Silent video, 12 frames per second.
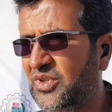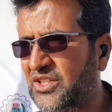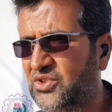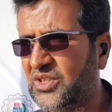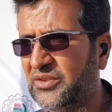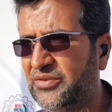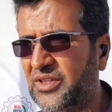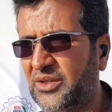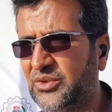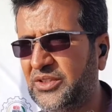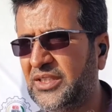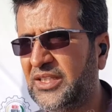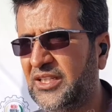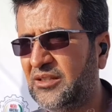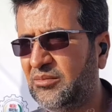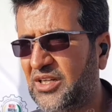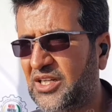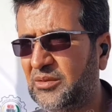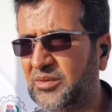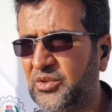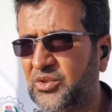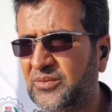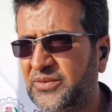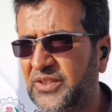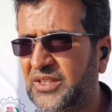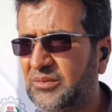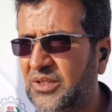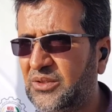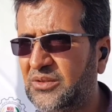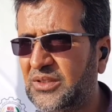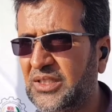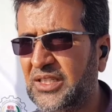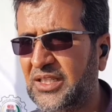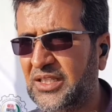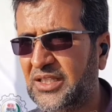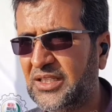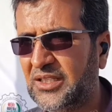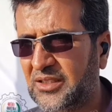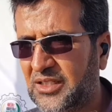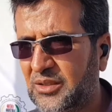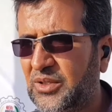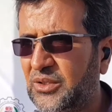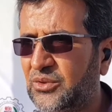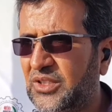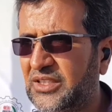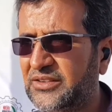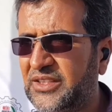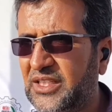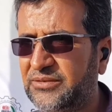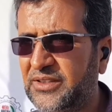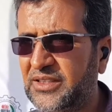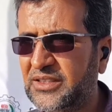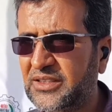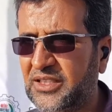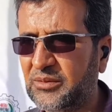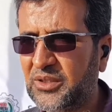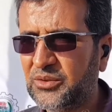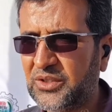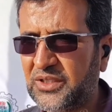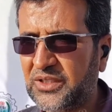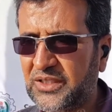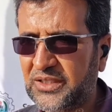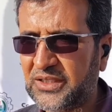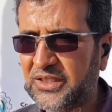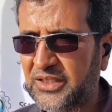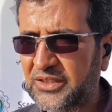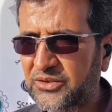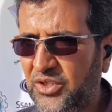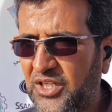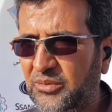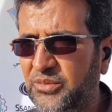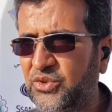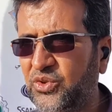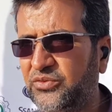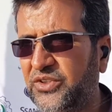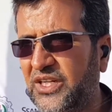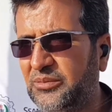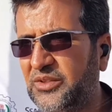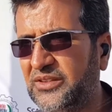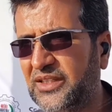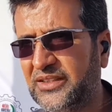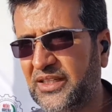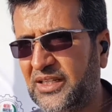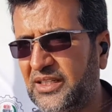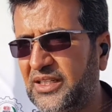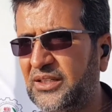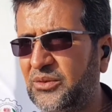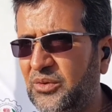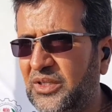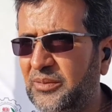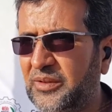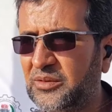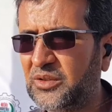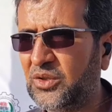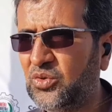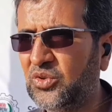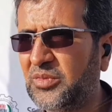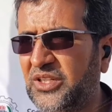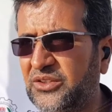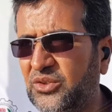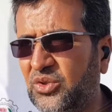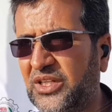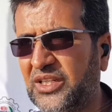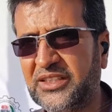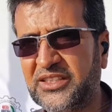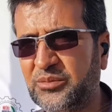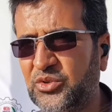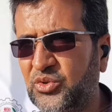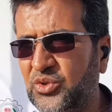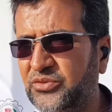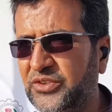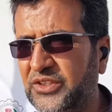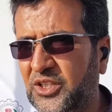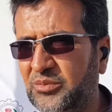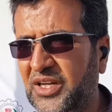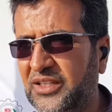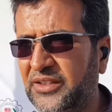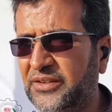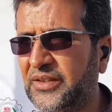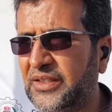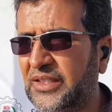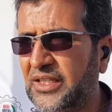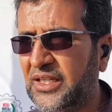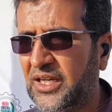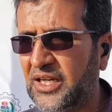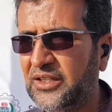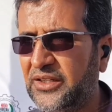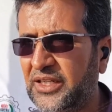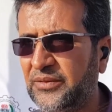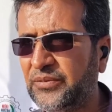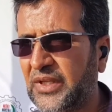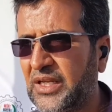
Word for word: أجل في اللون مرحبا بكم في كباو كباو الضيافة كباو ترحب بضيوفها بإذن الله تعالى ونقول مرة أخرى ليس بضيوف إنهم أهلا أهلنا